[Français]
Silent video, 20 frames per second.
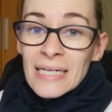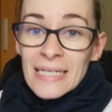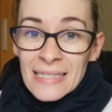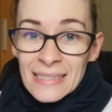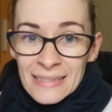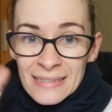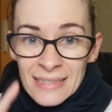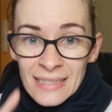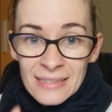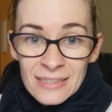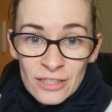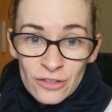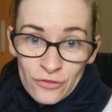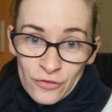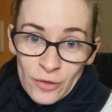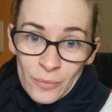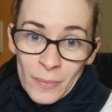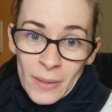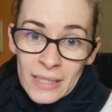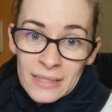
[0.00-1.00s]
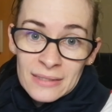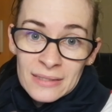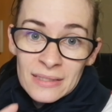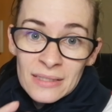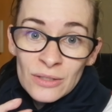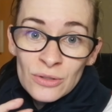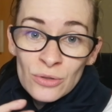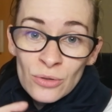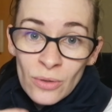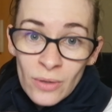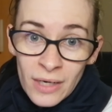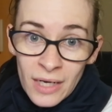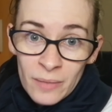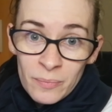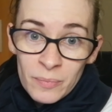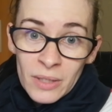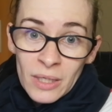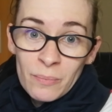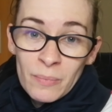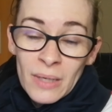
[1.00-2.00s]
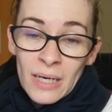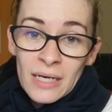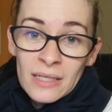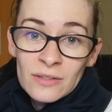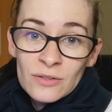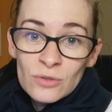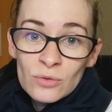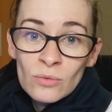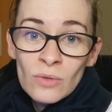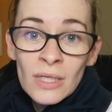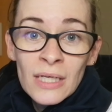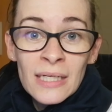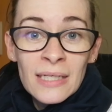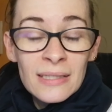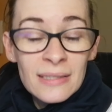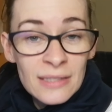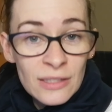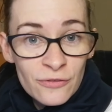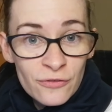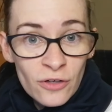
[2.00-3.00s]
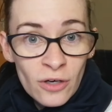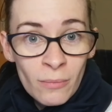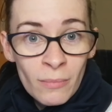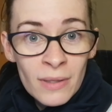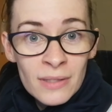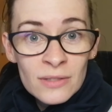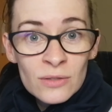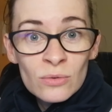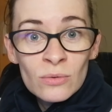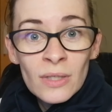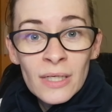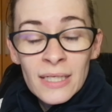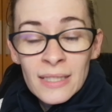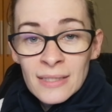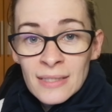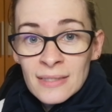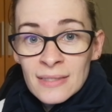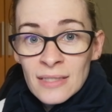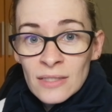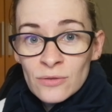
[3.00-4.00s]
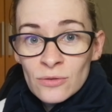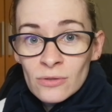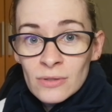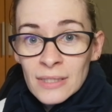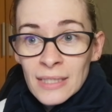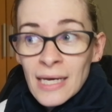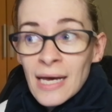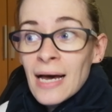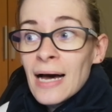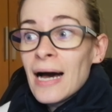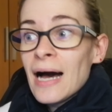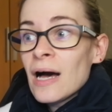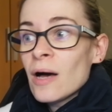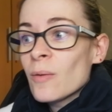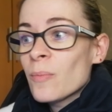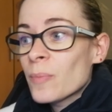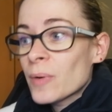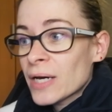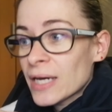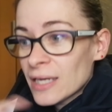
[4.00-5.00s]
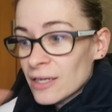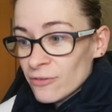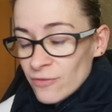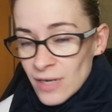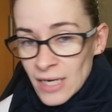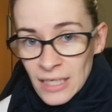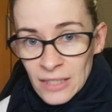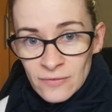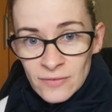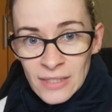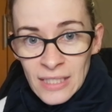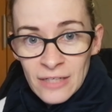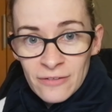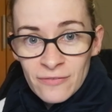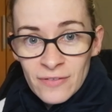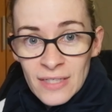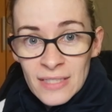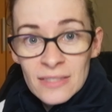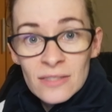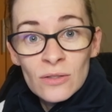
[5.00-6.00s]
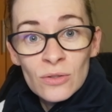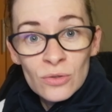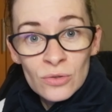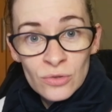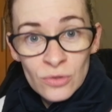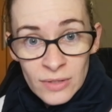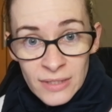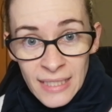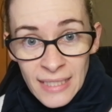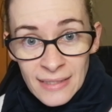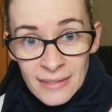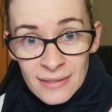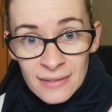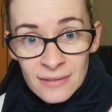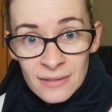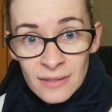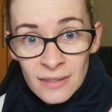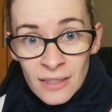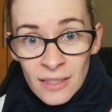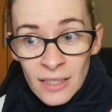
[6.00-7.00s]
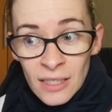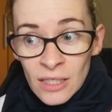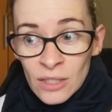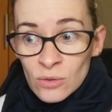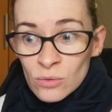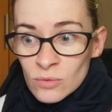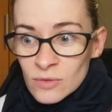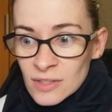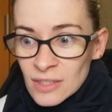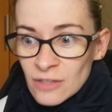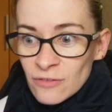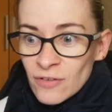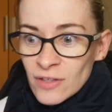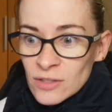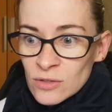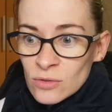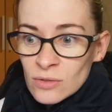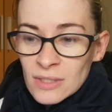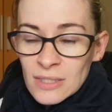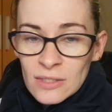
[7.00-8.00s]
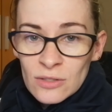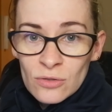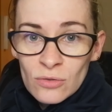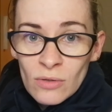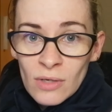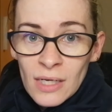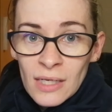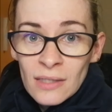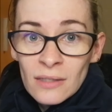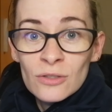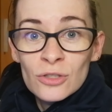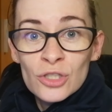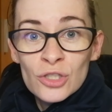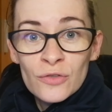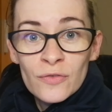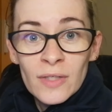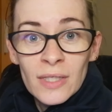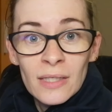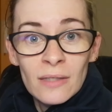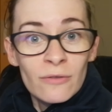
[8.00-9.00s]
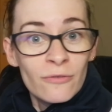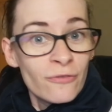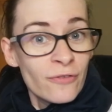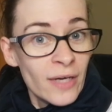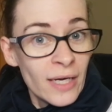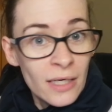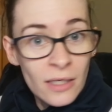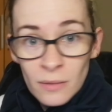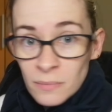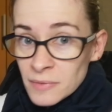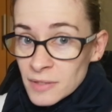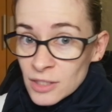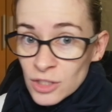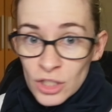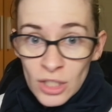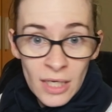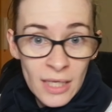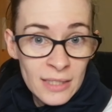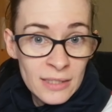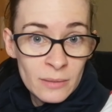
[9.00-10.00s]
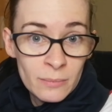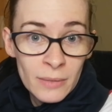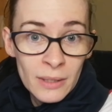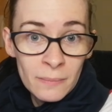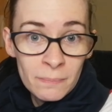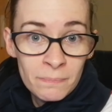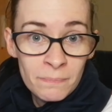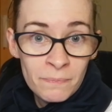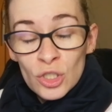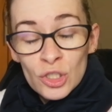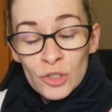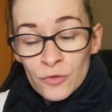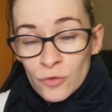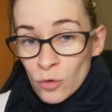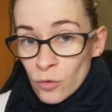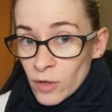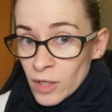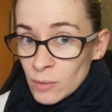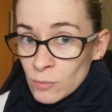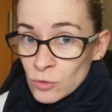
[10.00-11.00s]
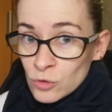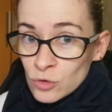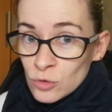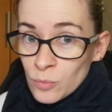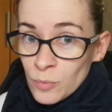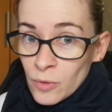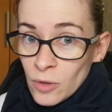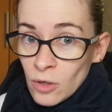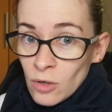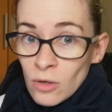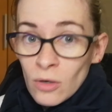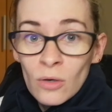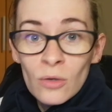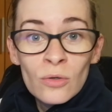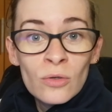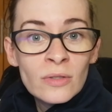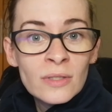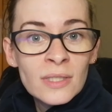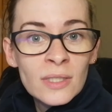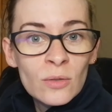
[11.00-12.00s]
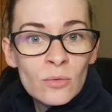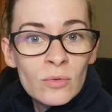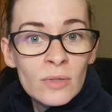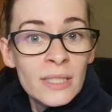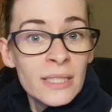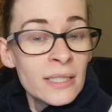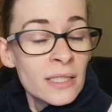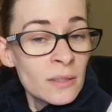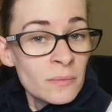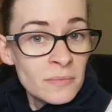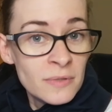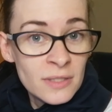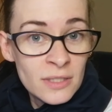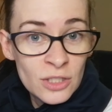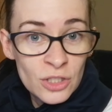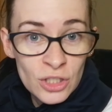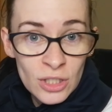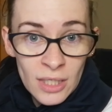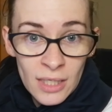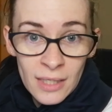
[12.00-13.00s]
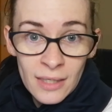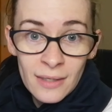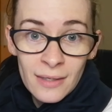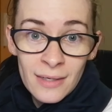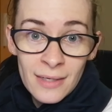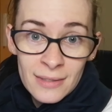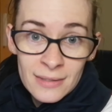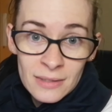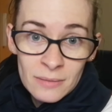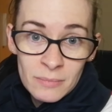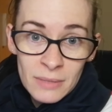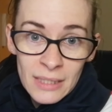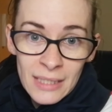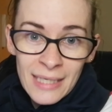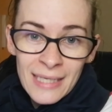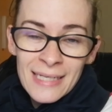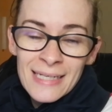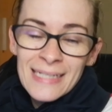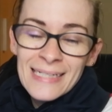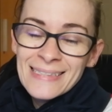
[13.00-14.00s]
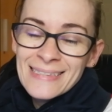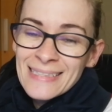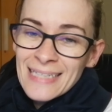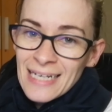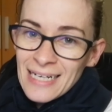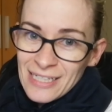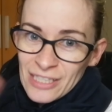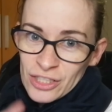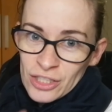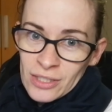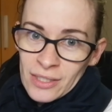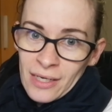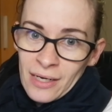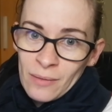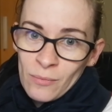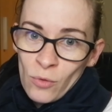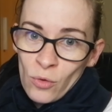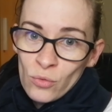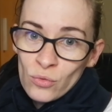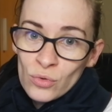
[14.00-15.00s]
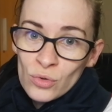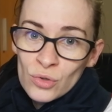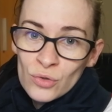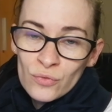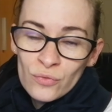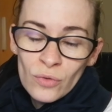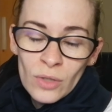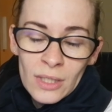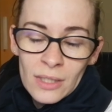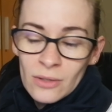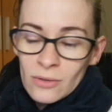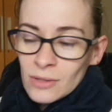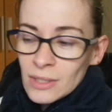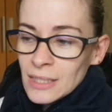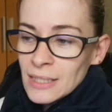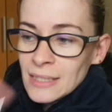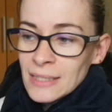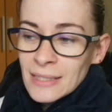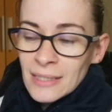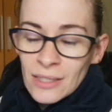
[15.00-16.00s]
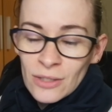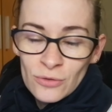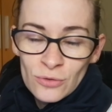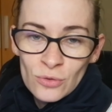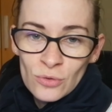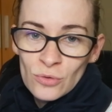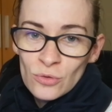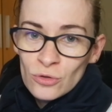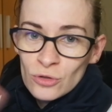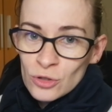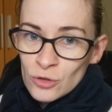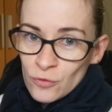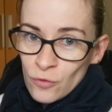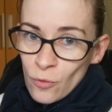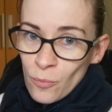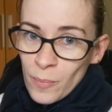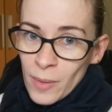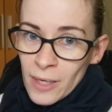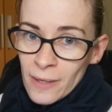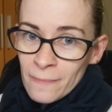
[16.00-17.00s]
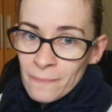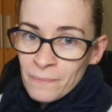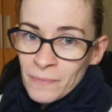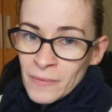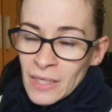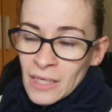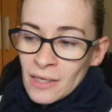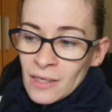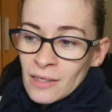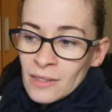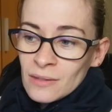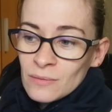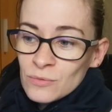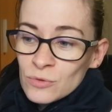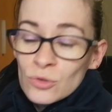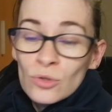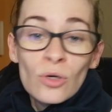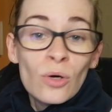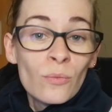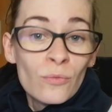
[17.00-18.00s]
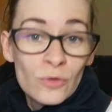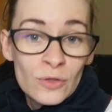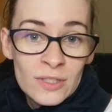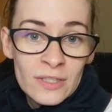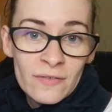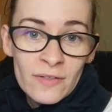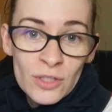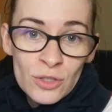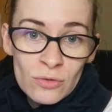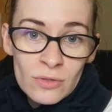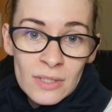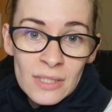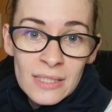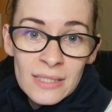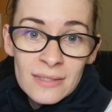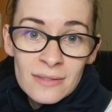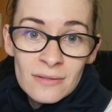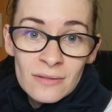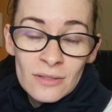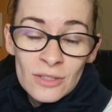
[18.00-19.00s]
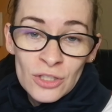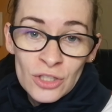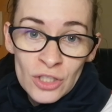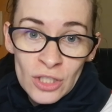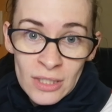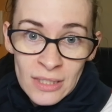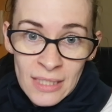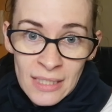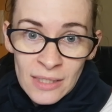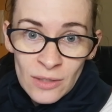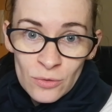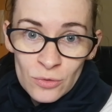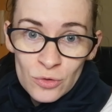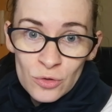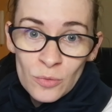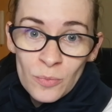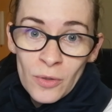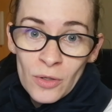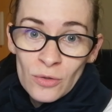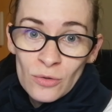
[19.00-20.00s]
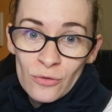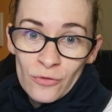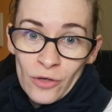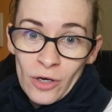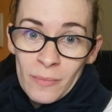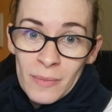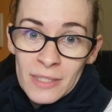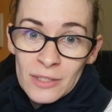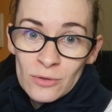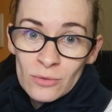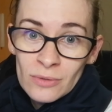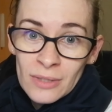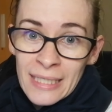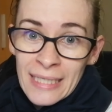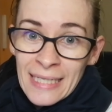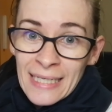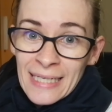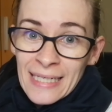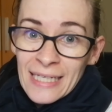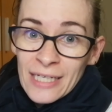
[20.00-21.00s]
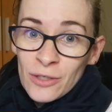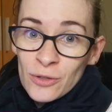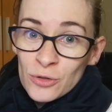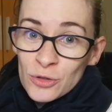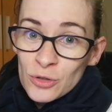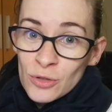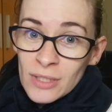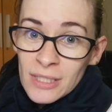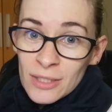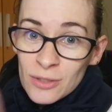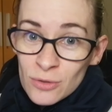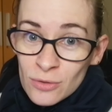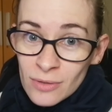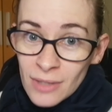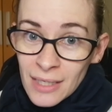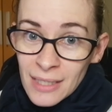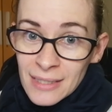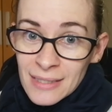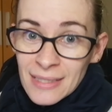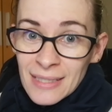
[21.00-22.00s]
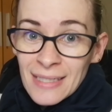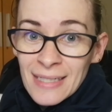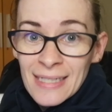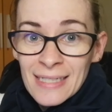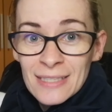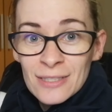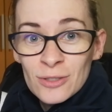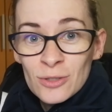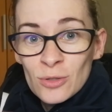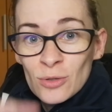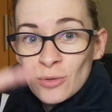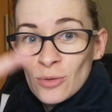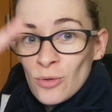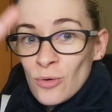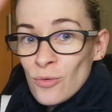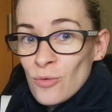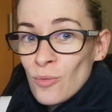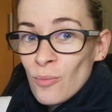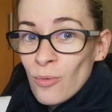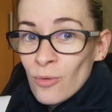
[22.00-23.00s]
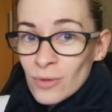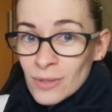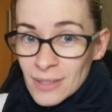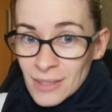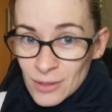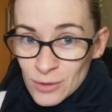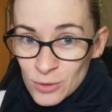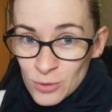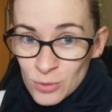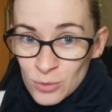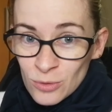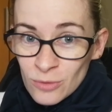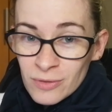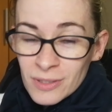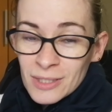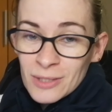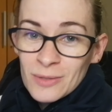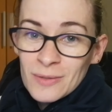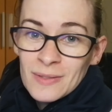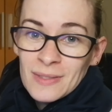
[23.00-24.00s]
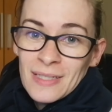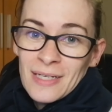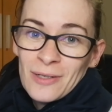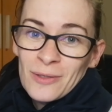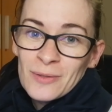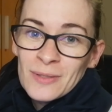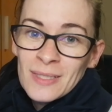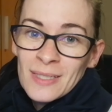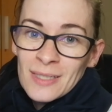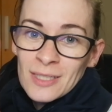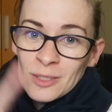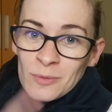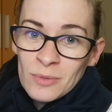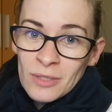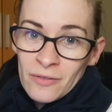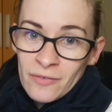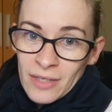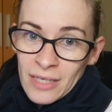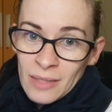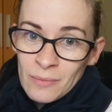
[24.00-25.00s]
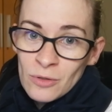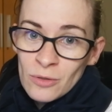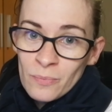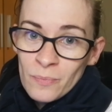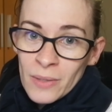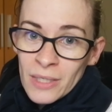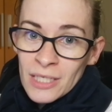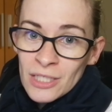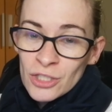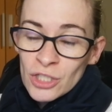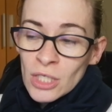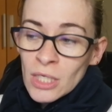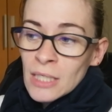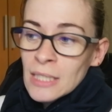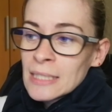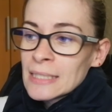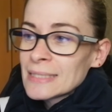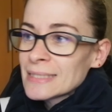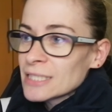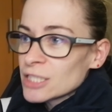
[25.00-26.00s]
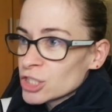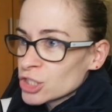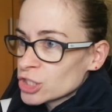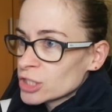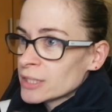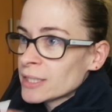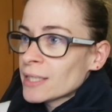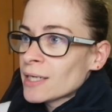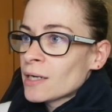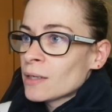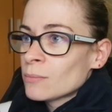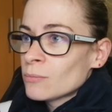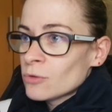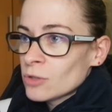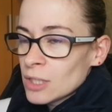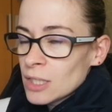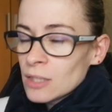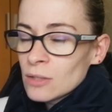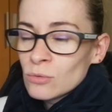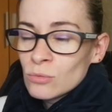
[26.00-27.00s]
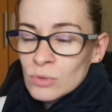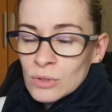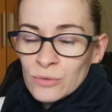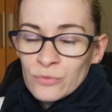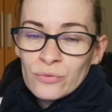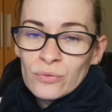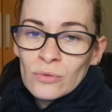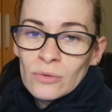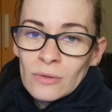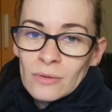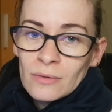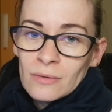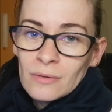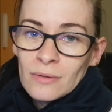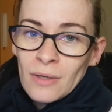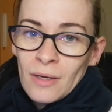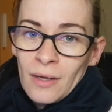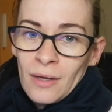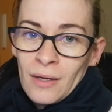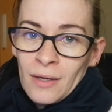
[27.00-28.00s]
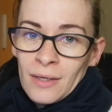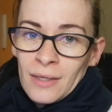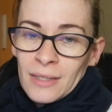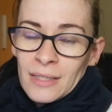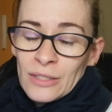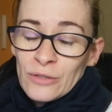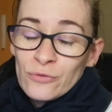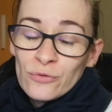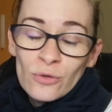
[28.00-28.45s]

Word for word: Et ça, ça fait partie de la préparation des formations et des ateliers. Après va arriver la phase de test. Donc cette phase de test-là, je vais faire comme si j'allais animer, je vais ouvrir mon support, le dérouler comme si j'allais l'animer. Et c'est là généralement où je vois quand les liens ne, se font pas. Comme vous le savez, j'utilise Genially en support de formation. Et quand je clique sur un lien, est-ce que le bon lien s'ouvre Est-ce que ça redirige bien vers la bonne page C'est généralement là où il faut, euh, il